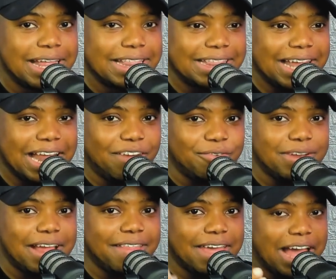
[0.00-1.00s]
de la
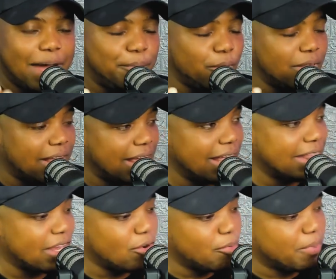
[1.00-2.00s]
fila de Apple de
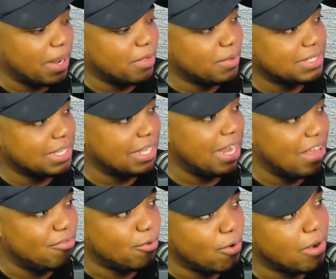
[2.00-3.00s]
gente comprando ese
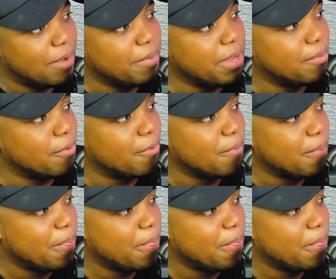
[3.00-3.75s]
teléfono ahora mismo.